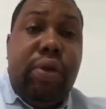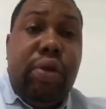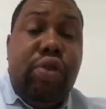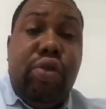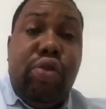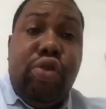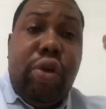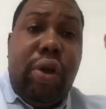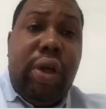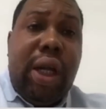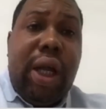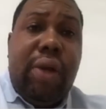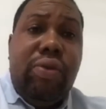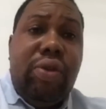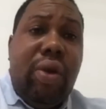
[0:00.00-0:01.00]
que ce
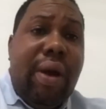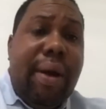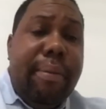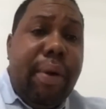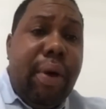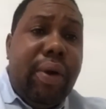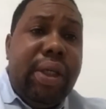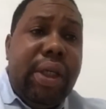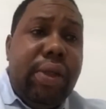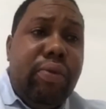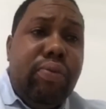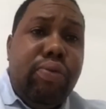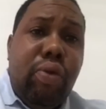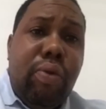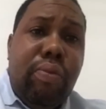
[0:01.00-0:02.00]
jeune-là que nous allons aborder
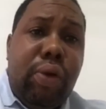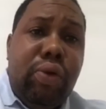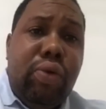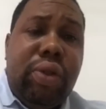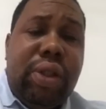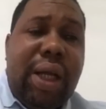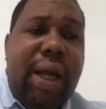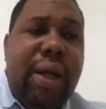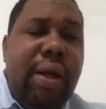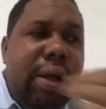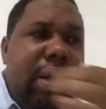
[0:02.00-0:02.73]
pour le mois d'août, là,